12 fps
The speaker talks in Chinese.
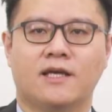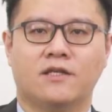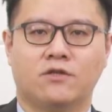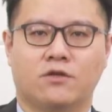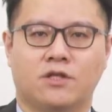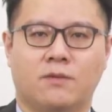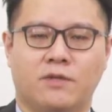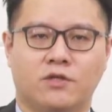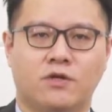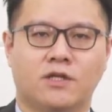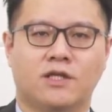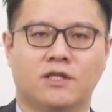业有着
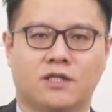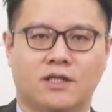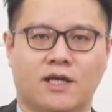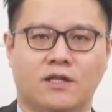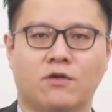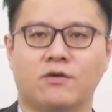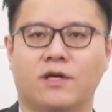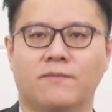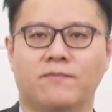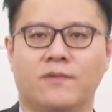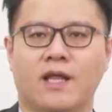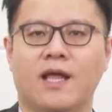明确的成长动
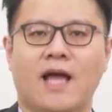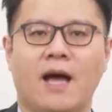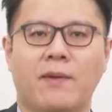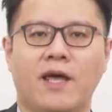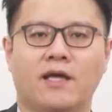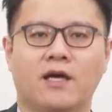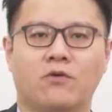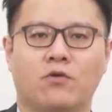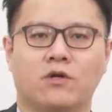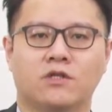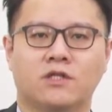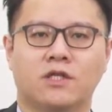能，搭配各
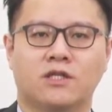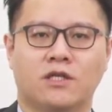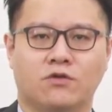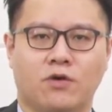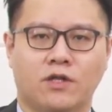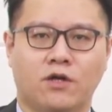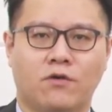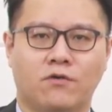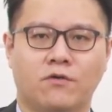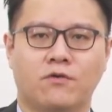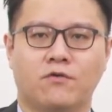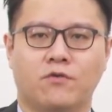国政策的推
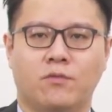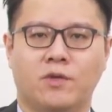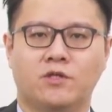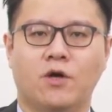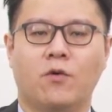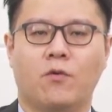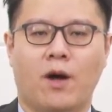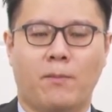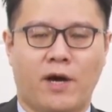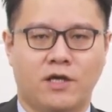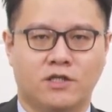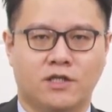动与民众
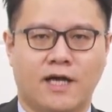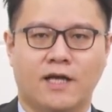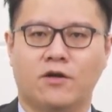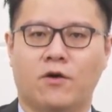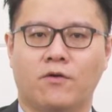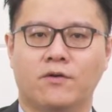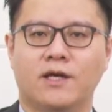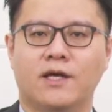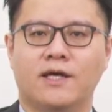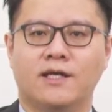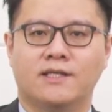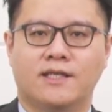环保意识的抬头，
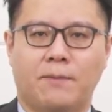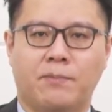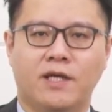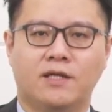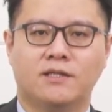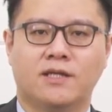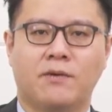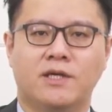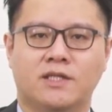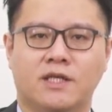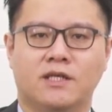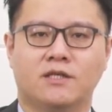想必将
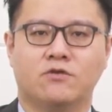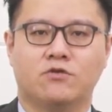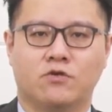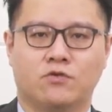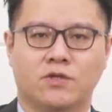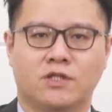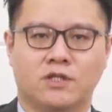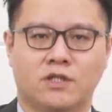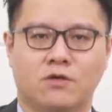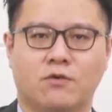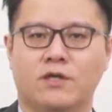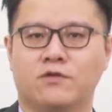会吸引许多资
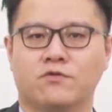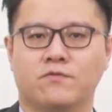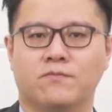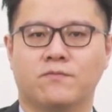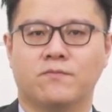金关注。